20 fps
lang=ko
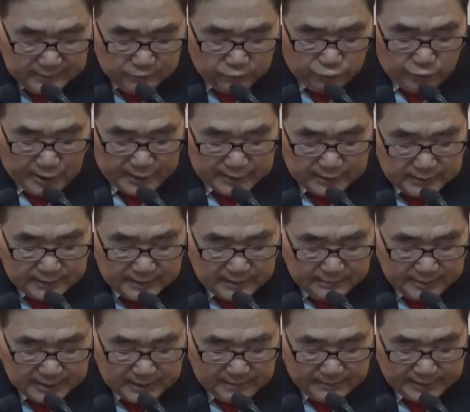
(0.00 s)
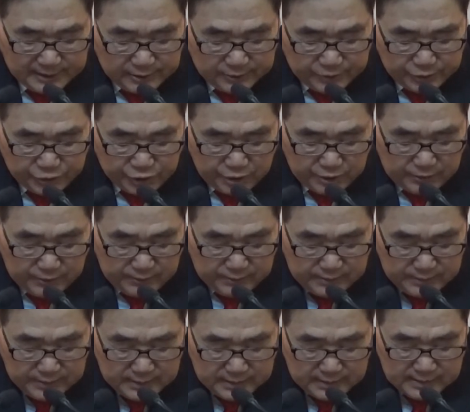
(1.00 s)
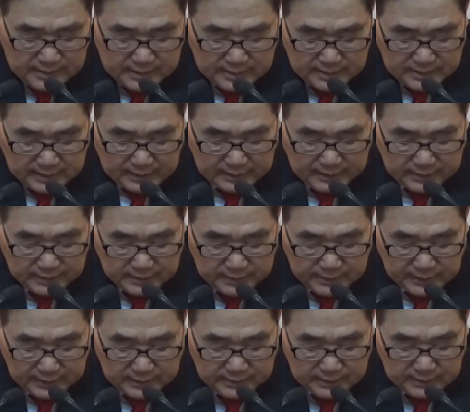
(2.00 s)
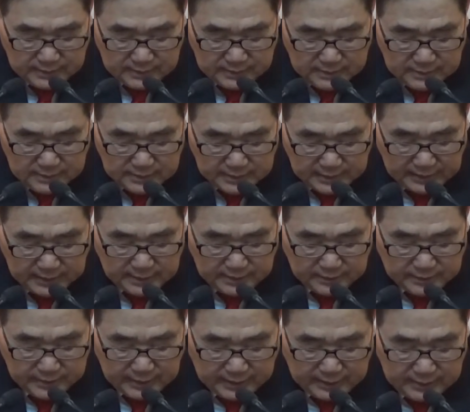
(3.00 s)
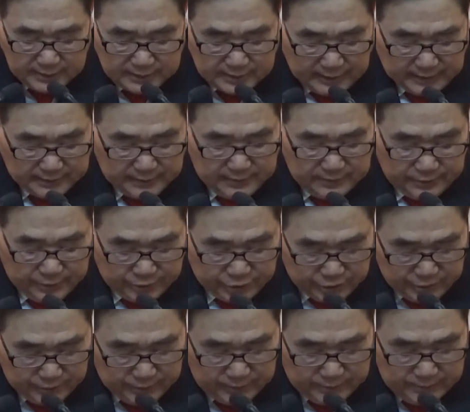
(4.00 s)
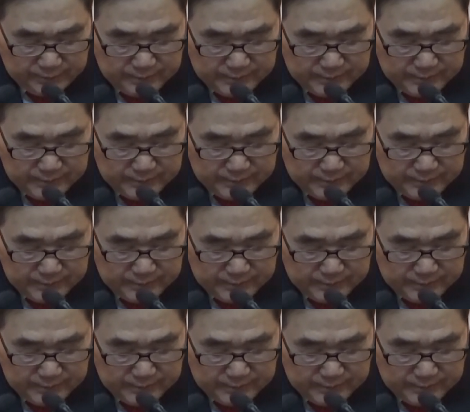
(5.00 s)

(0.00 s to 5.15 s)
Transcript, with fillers: 구하는 자마다 받을 것이요 찾는 자를 찾는 자는 찾을 것이요